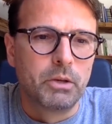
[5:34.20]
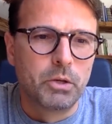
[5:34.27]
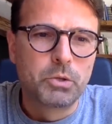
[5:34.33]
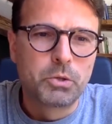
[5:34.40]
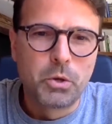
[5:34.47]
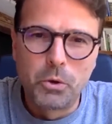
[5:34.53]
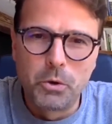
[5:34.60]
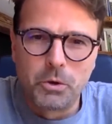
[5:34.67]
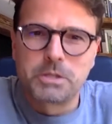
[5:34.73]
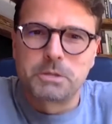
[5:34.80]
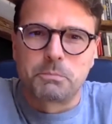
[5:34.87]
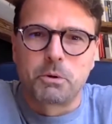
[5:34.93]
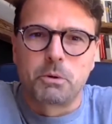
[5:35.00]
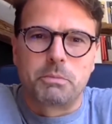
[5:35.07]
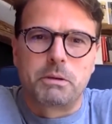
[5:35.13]
ist
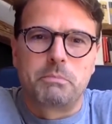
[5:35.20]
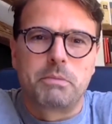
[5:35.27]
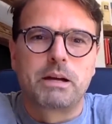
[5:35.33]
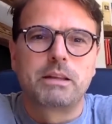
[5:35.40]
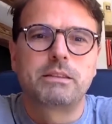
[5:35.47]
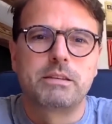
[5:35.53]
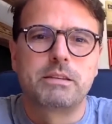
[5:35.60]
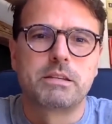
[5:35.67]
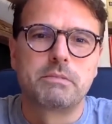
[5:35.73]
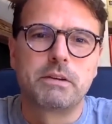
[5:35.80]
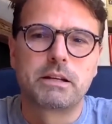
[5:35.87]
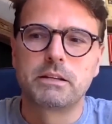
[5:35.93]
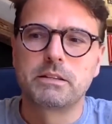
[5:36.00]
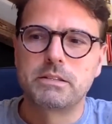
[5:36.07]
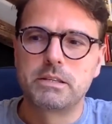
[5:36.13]
höchst problematisch,
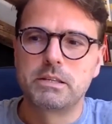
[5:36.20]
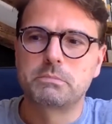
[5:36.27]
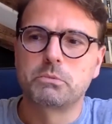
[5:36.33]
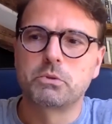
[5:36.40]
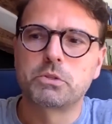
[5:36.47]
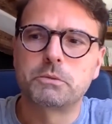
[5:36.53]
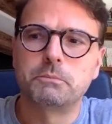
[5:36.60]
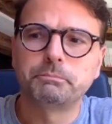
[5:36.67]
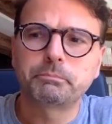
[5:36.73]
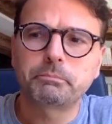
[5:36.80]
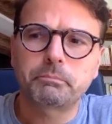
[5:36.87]
weil Narzissmus